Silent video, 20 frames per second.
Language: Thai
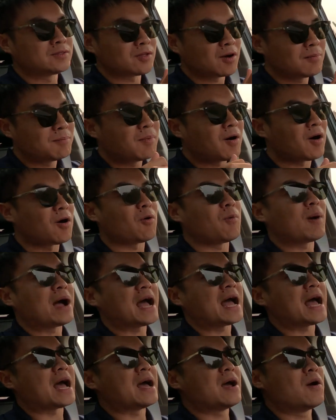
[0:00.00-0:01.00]
ต้องบอก
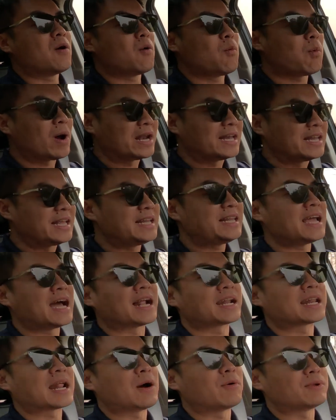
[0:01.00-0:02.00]
ว่าวันนี้เนี่
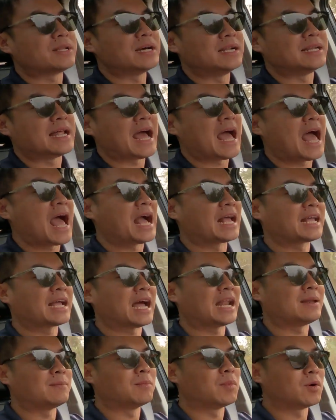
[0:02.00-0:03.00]
ยเราเดินทาง
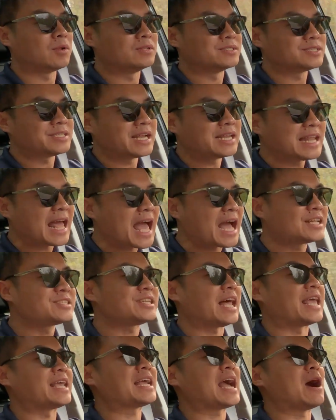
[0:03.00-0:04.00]
กันบนเส้นทาง
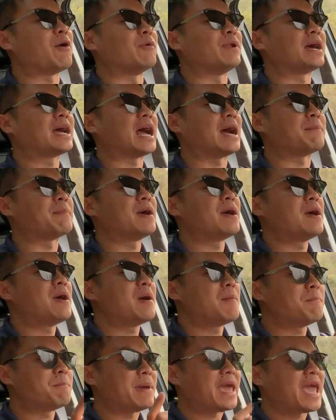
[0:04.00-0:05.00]
สายเก่านะครับ
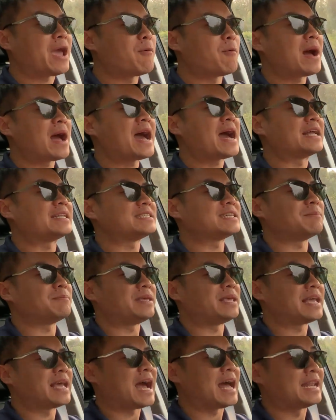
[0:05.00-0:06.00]
แม้ว่าจะ
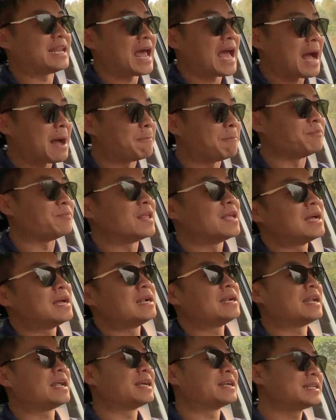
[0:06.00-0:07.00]
มีการทำ
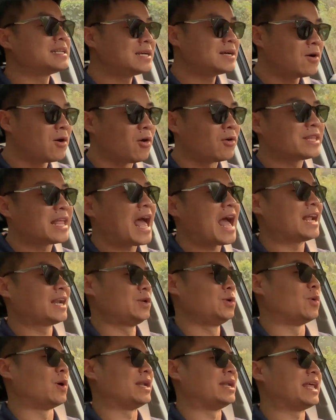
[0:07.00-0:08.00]
ในเรื่องของทาง
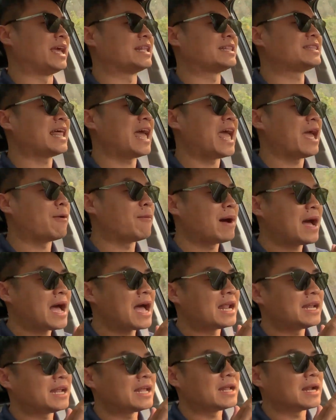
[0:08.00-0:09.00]
ด่วนเนี่ยแต่ว่า
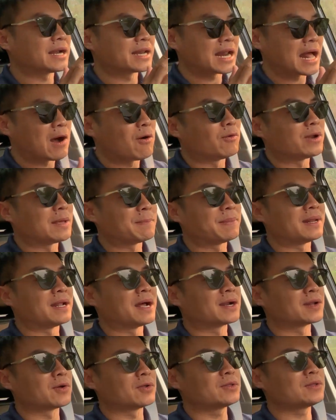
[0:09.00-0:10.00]
ในเราเนี่ยเป็น
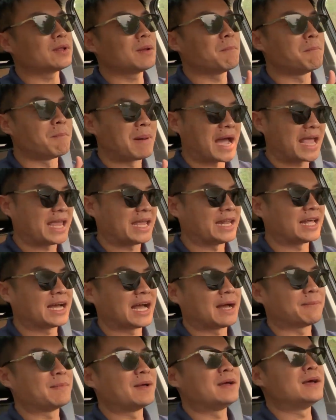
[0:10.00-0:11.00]
รถใหม่
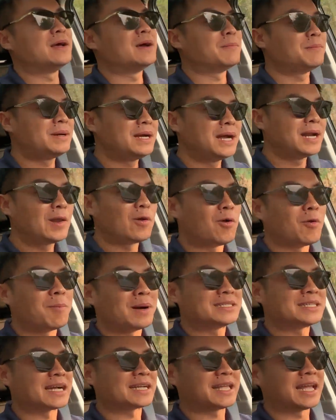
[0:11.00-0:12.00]
นะครับเพิ่งลง
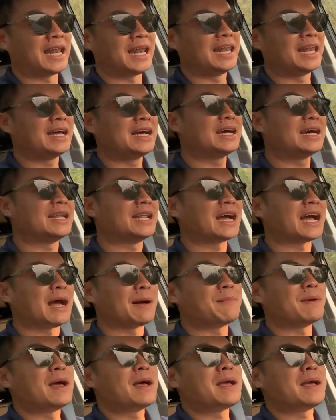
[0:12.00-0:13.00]
มาจากเทเลอร์นะค
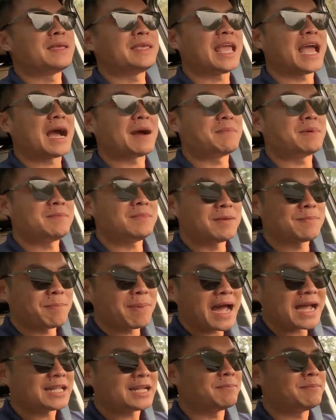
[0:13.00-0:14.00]
รับ ยังไม่มี
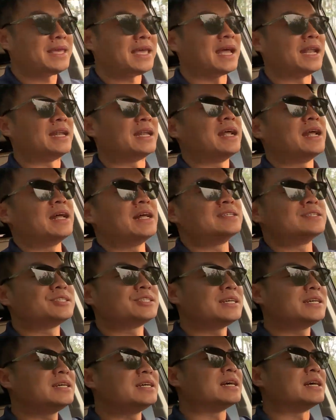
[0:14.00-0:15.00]
ป้ายทะเบียน
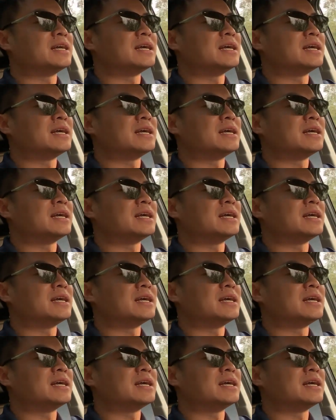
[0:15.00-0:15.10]
ซึ่ง